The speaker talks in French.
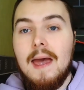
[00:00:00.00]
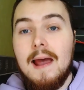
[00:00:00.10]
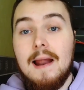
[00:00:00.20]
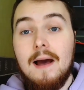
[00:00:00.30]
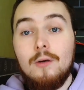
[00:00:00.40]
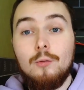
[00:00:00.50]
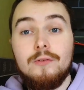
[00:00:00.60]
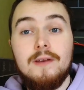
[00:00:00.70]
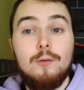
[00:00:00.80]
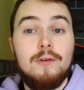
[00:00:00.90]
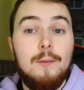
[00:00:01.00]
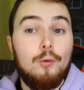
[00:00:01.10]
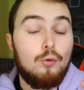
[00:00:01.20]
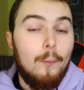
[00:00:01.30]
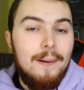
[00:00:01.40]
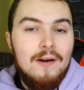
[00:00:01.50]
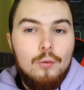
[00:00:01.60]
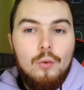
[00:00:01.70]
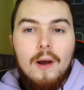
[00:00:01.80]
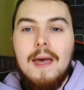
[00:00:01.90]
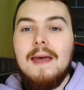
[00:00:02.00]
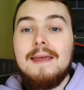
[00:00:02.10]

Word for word: Elle a raconté notamment son parcours